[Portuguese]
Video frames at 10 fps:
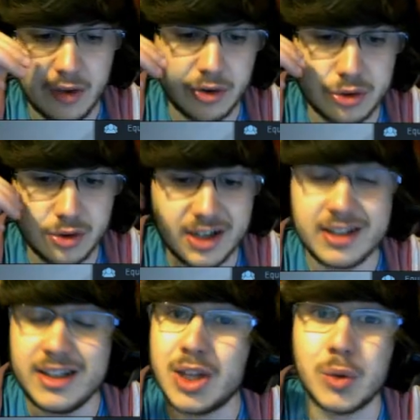Foi um jogo
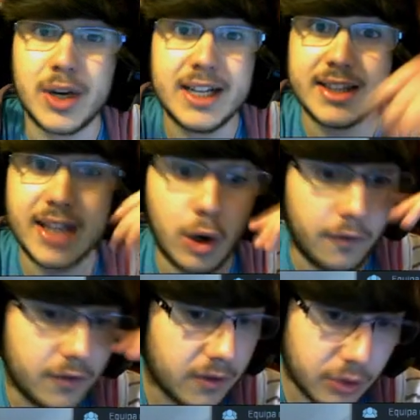renido até ao
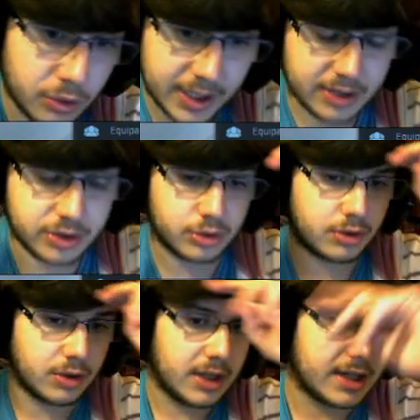fim. Foi um grande
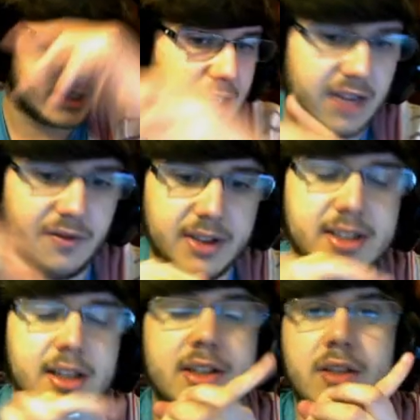jogo. Navi
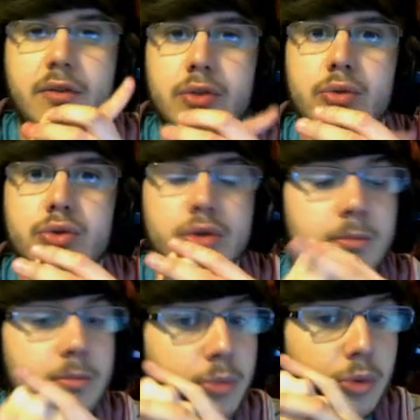CLG foi um jogo
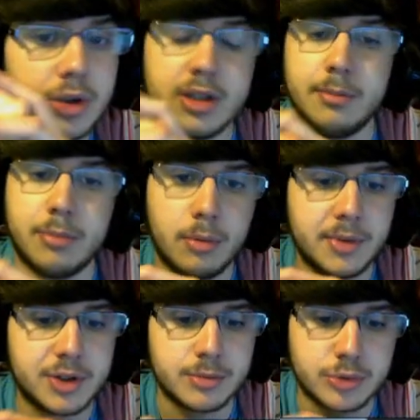muito bom
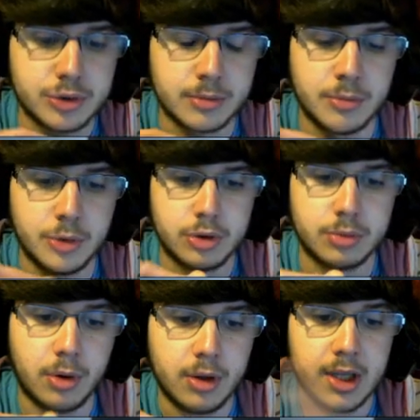mesmo. Um jogo muito
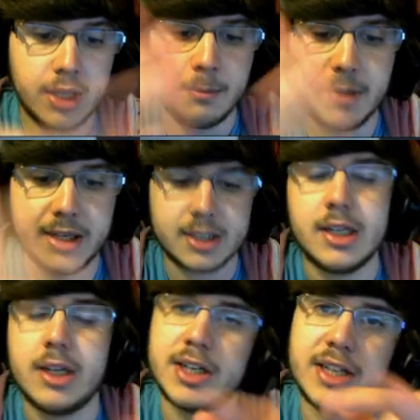bom. Mas
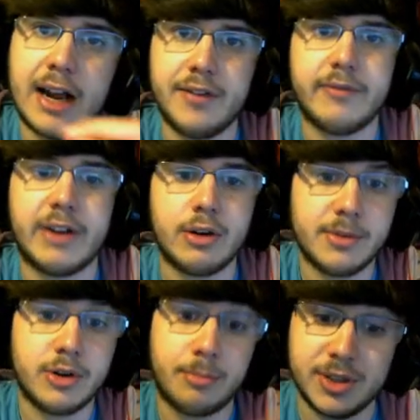Navi levaram a
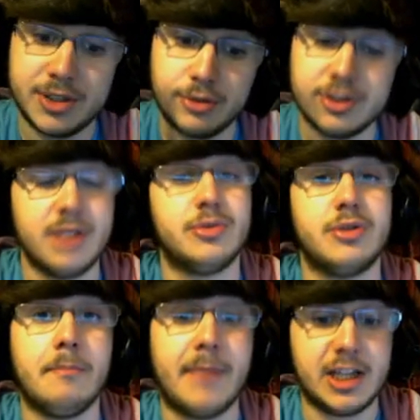melhor. Por isso conseguimos
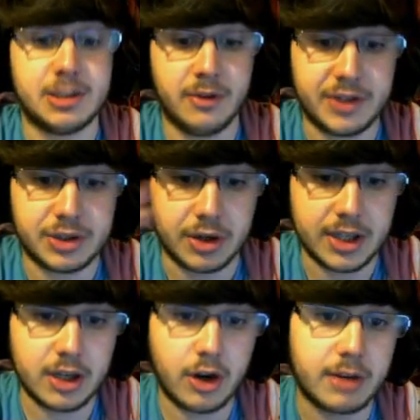mais uma vitória.
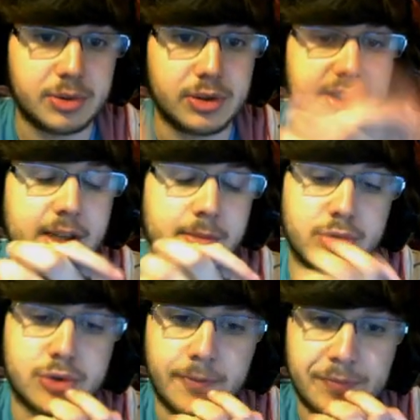E agora, pessoal,
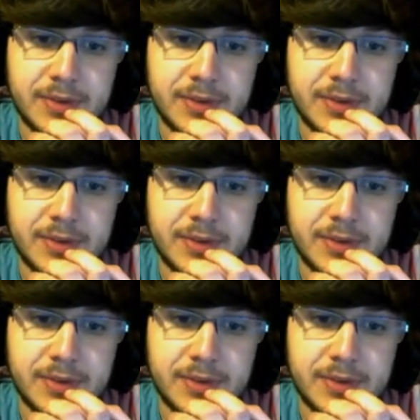temos